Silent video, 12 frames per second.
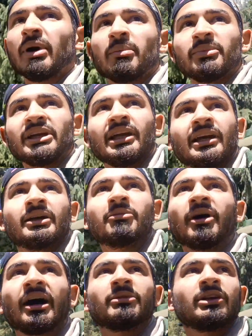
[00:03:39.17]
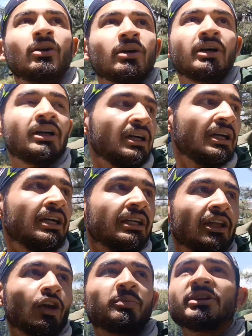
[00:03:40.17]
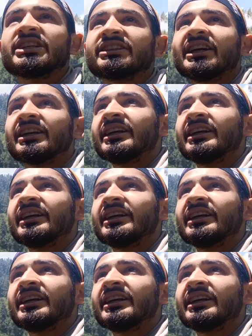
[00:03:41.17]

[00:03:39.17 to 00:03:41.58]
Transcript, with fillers: मम्मी मामी लोग ये लोग पीछे चल